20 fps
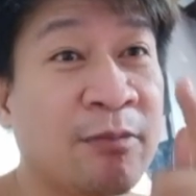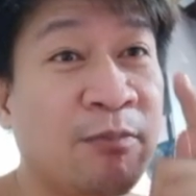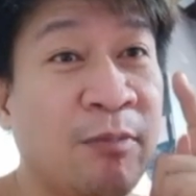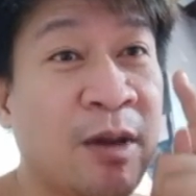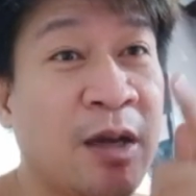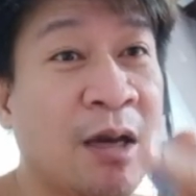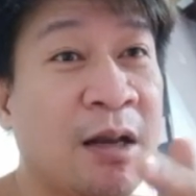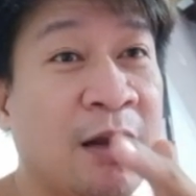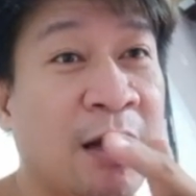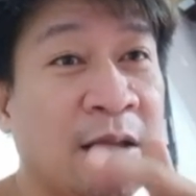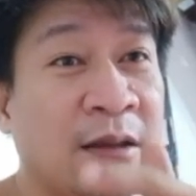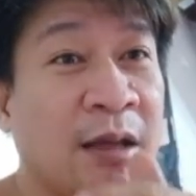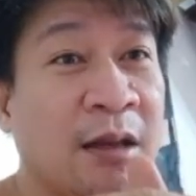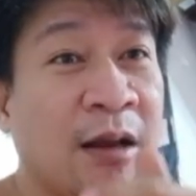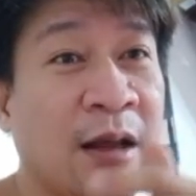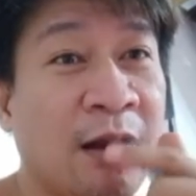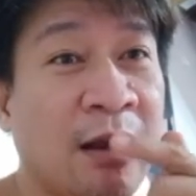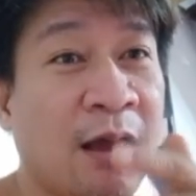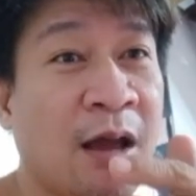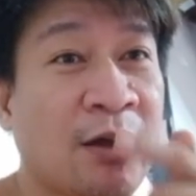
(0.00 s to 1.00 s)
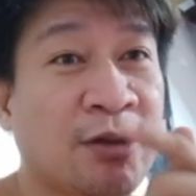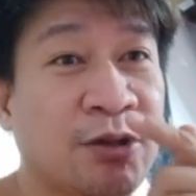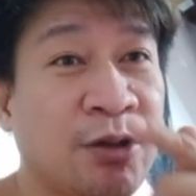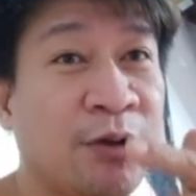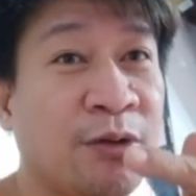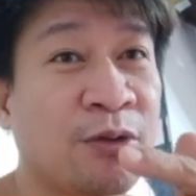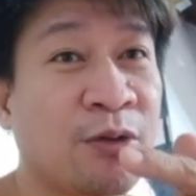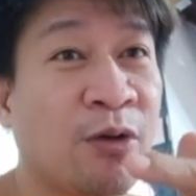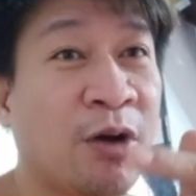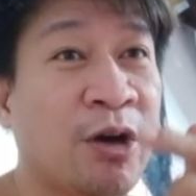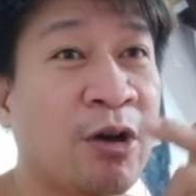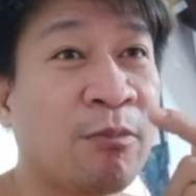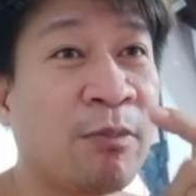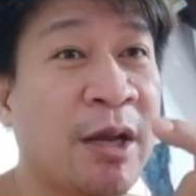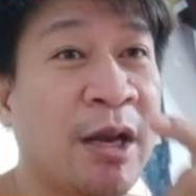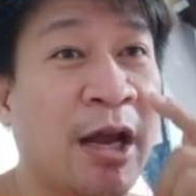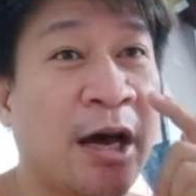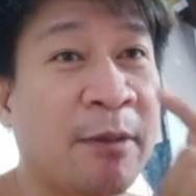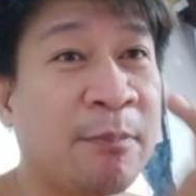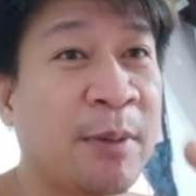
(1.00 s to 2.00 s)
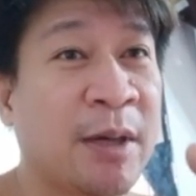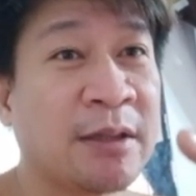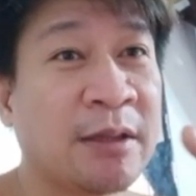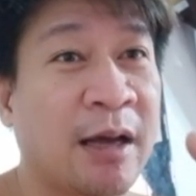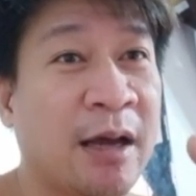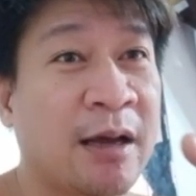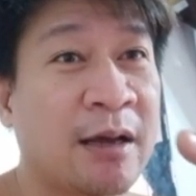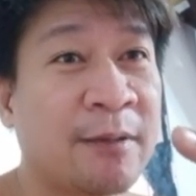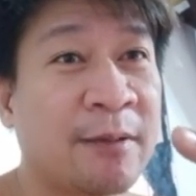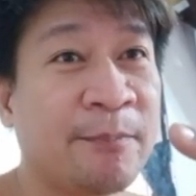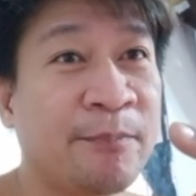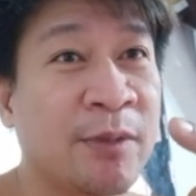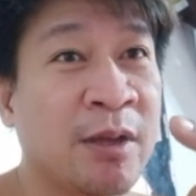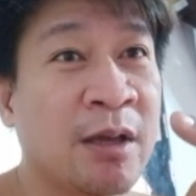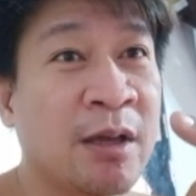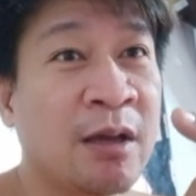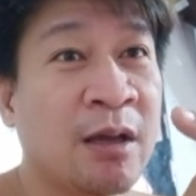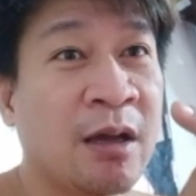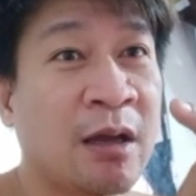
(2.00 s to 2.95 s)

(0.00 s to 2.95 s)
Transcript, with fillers: at bigyan natin ng reaction kung ano ba dapat ang